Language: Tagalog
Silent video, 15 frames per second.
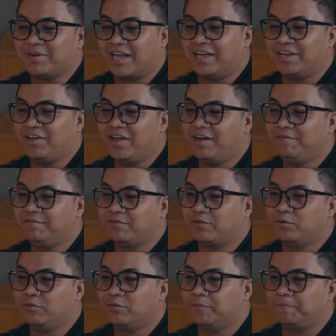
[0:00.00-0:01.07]
ka, you have
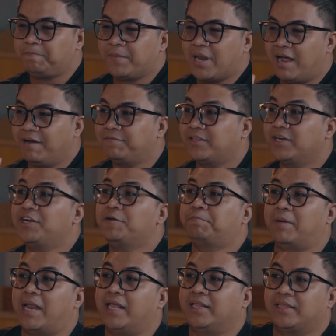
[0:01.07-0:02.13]
to, after you
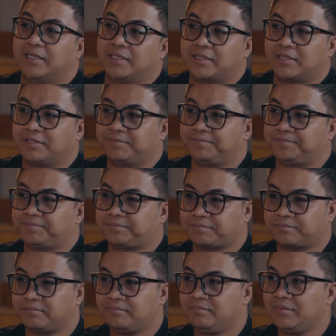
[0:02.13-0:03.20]
plant it,
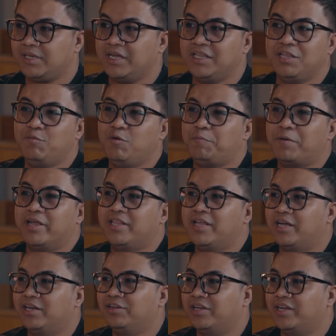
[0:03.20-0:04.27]
hindi mo pwedeng
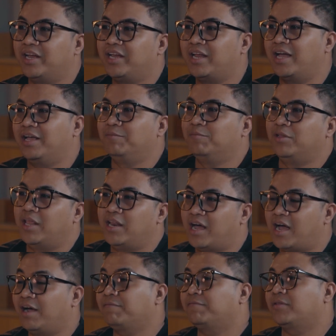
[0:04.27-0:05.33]
ano eh, hayaan mo na lang
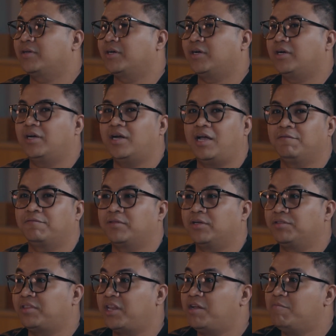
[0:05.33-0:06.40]
after after
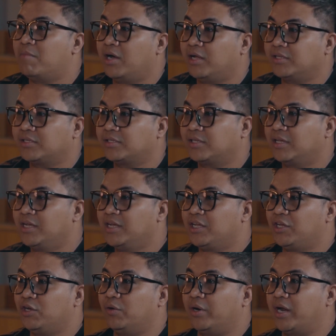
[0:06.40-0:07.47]
three months right.
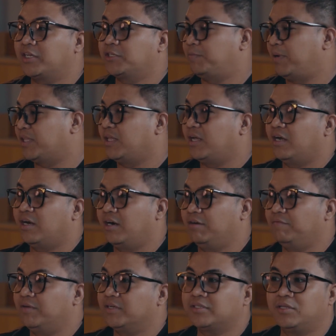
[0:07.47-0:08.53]
you are expecting a
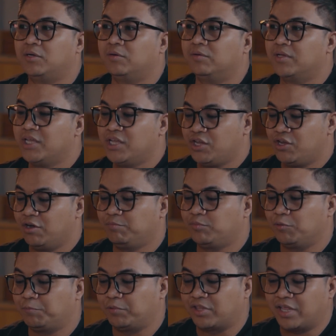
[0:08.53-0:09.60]
harvest. No, you have
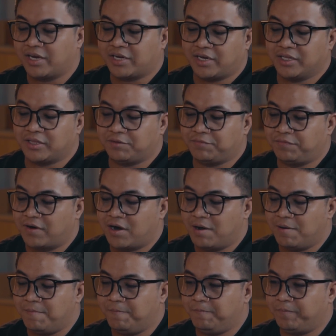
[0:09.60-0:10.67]
to protect it
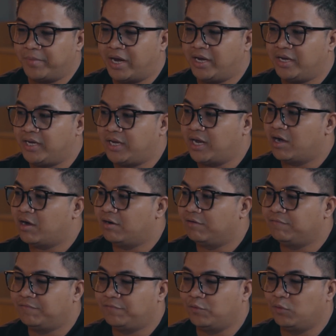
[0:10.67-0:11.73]
from any
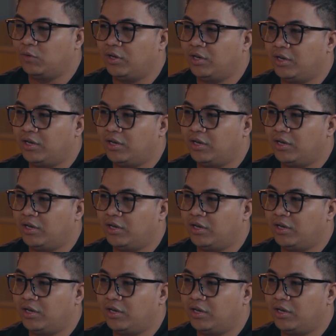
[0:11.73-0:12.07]
harmful,